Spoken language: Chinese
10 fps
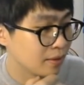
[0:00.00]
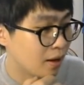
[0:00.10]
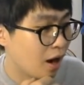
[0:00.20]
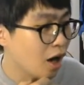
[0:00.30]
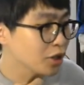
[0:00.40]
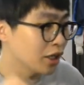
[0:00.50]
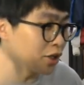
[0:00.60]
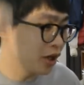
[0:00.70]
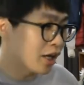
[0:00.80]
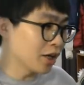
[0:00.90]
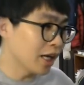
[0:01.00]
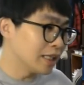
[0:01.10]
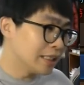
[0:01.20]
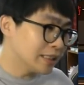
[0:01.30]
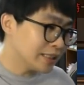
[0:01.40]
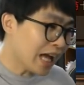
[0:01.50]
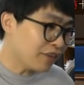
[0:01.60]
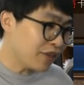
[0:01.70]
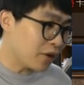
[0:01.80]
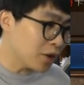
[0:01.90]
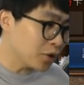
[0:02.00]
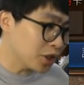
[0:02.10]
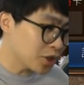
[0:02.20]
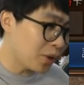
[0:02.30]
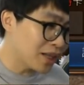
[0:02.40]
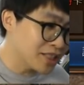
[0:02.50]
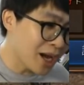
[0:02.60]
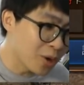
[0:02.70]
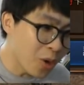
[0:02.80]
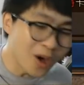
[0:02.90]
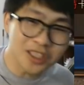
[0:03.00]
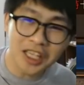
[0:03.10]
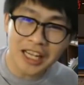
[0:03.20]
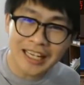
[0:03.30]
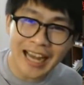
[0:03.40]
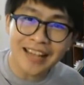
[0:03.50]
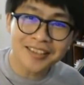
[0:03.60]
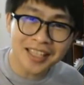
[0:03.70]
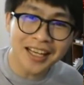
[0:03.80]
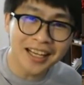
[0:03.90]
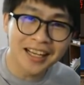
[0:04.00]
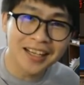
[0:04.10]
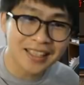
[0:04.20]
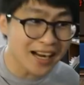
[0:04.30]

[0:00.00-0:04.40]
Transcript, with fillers: 啊，有了有了有了！大法官与铁熊玩家获得了甘特。